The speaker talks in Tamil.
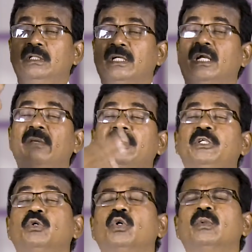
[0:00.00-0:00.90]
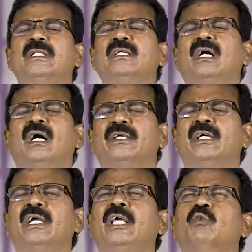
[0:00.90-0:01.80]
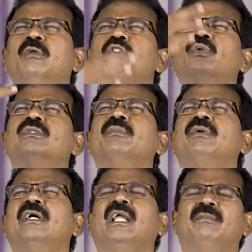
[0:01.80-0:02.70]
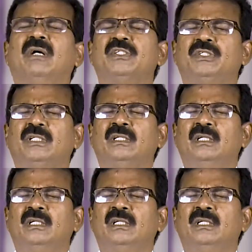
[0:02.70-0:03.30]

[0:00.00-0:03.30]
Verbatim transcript: எங்களை மீட்டுக்கொள்வதற்காக எங்களை உங்களுடைய சொந்த பிள்ளைகளாய் மாற்றி